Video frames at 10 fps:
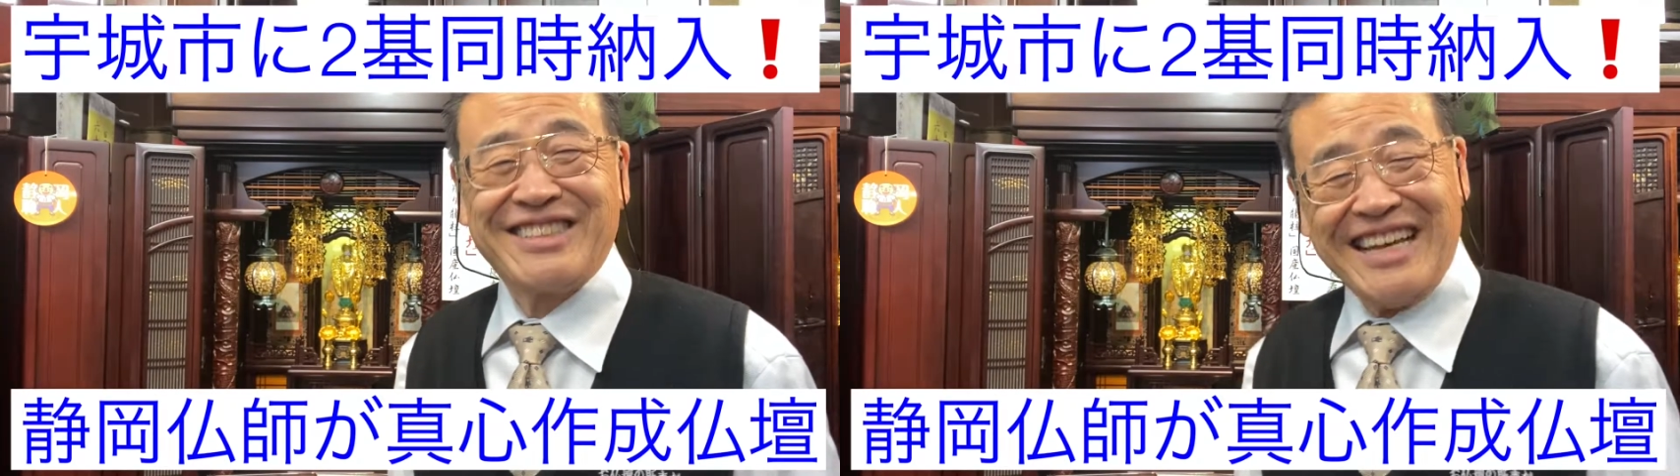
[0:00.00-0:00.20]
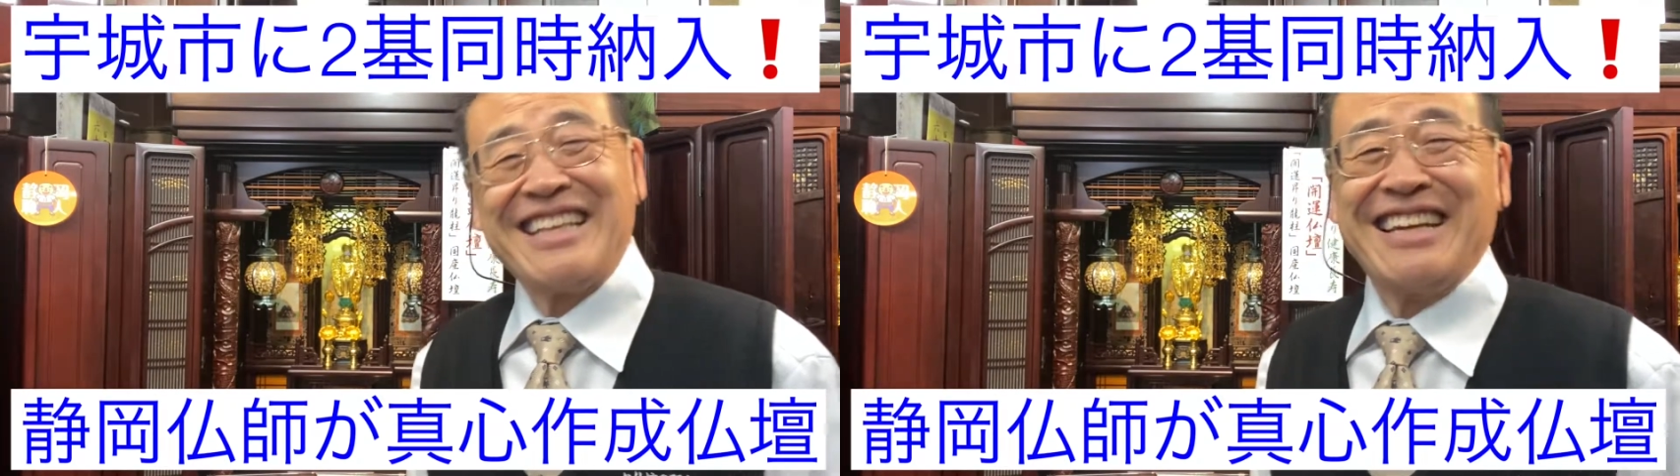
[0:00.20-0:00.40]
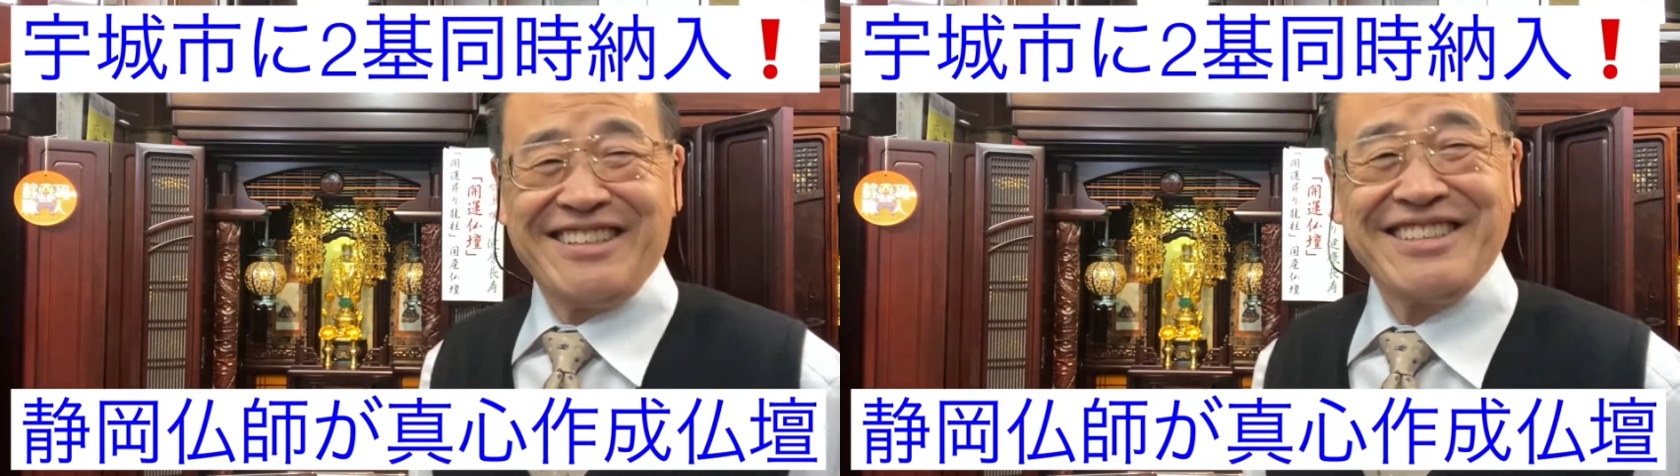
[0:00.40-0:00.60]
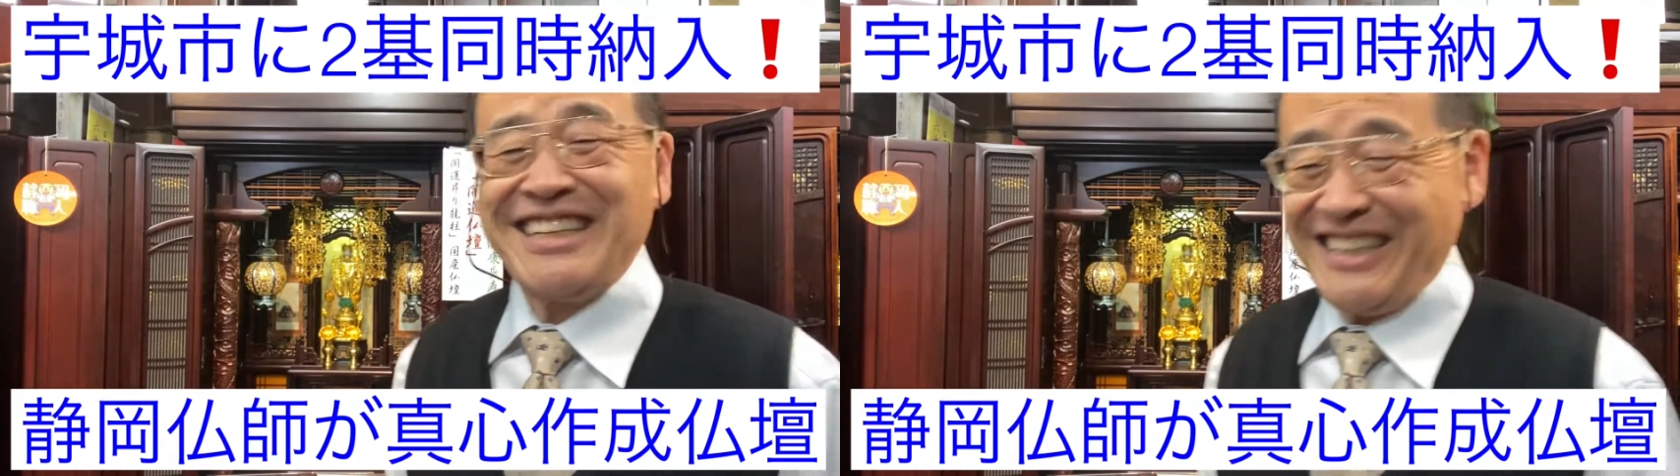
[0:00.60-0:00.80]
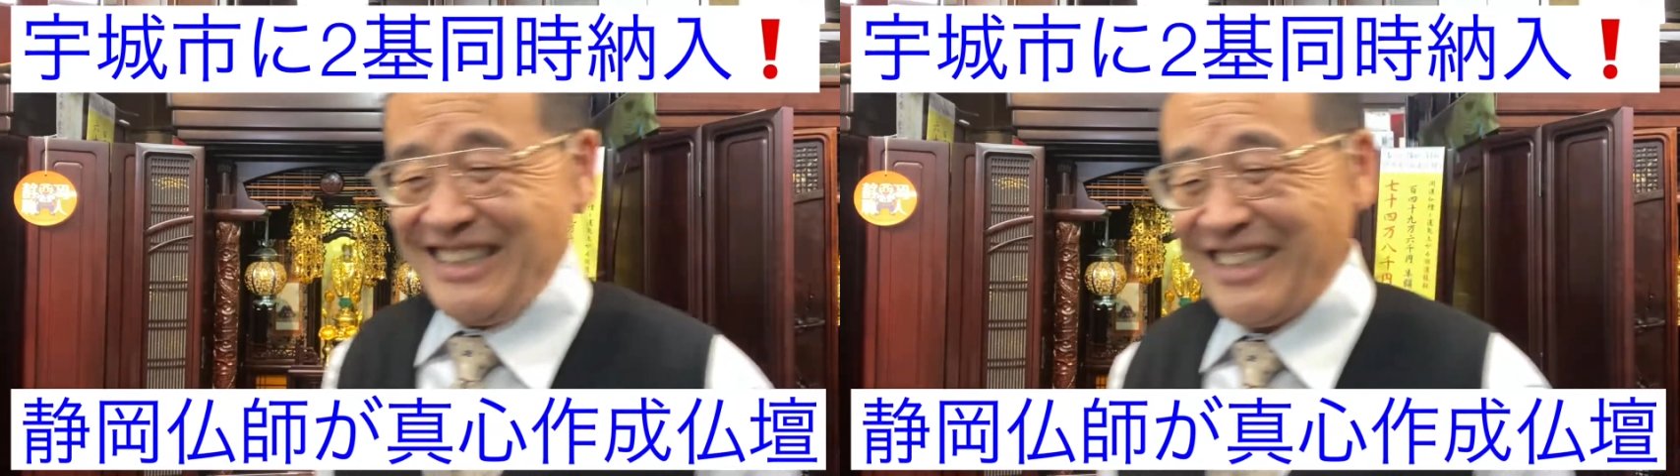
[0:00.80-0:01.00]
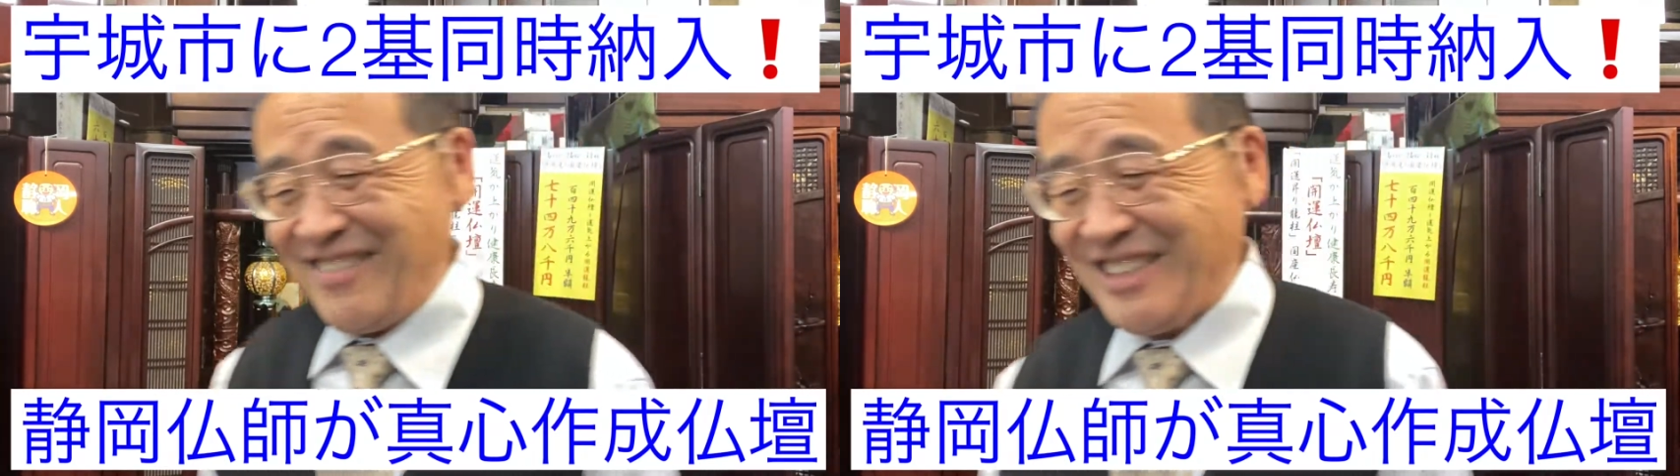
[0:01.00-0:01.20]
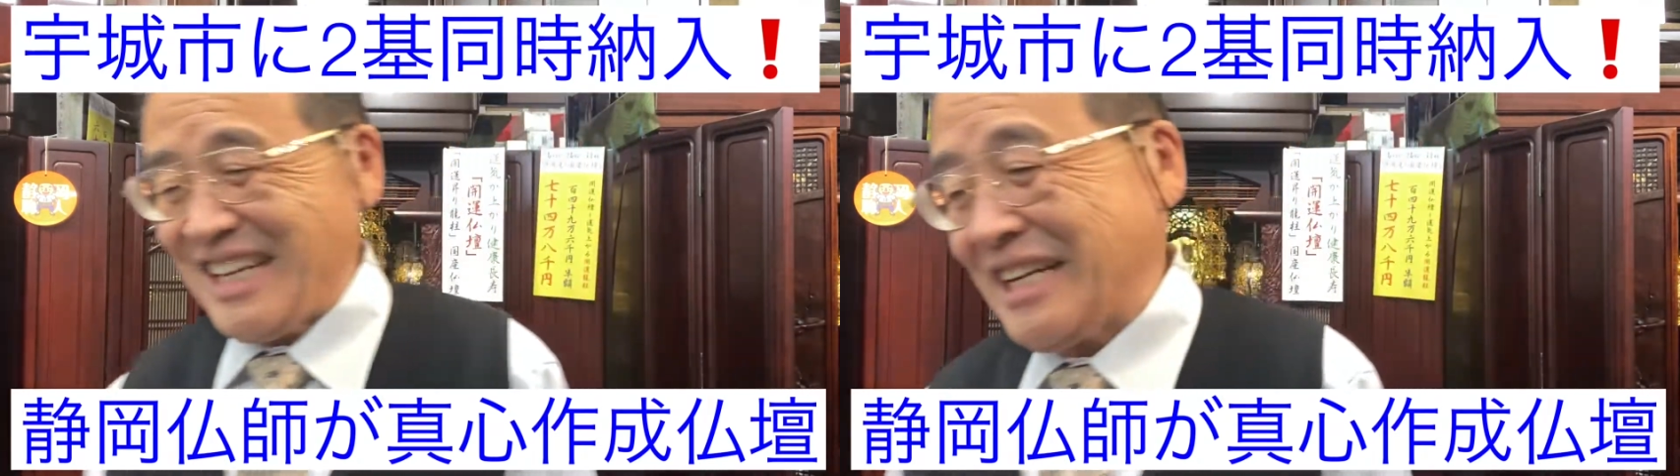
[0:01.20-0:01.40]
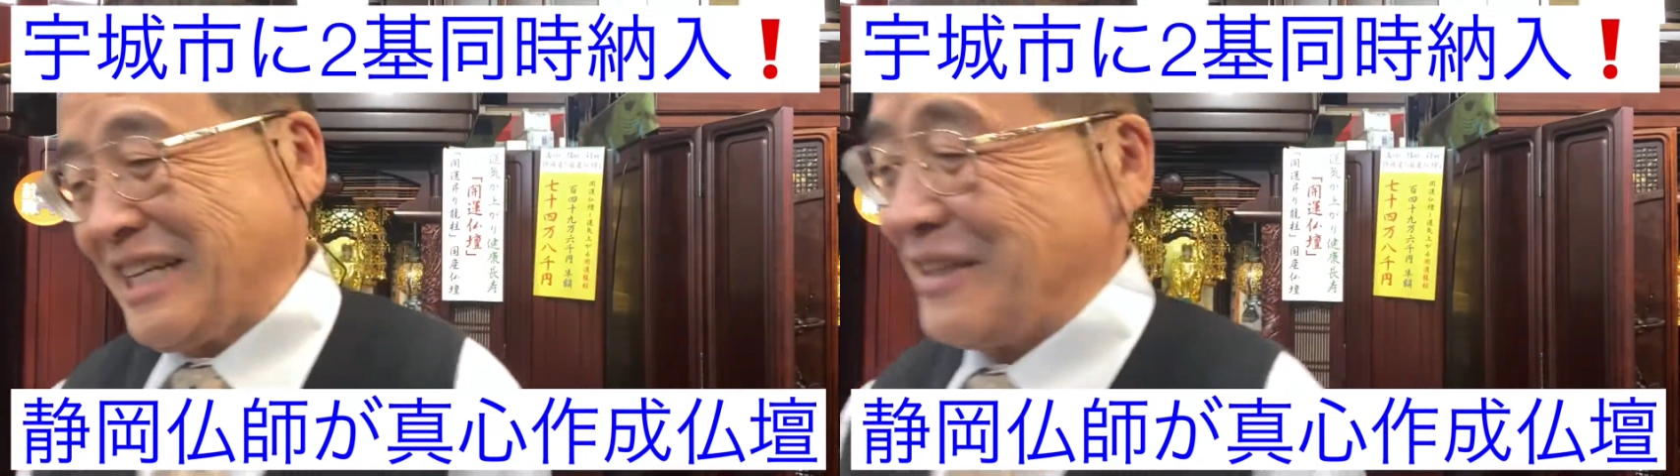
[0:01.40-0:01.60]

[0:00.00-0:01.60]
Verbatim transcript: えたいとおっしゃってらっしゃいました。ありが